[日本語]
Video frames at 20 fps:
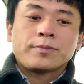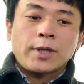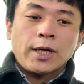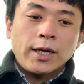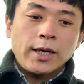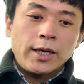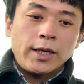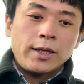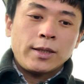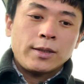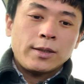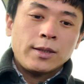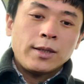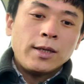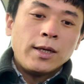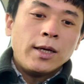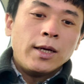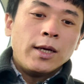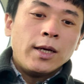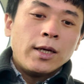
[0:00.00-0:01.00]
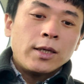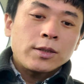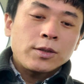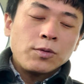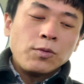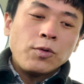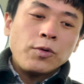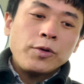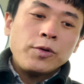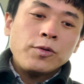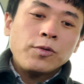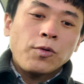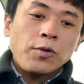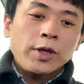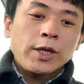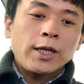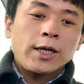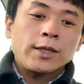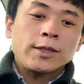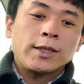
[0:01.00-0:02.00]
はい。そういうお
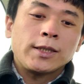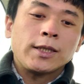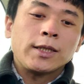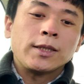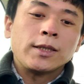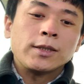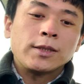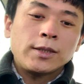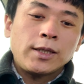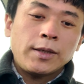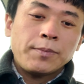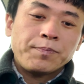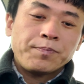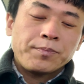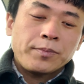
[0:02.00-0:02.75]
知らせなんですね。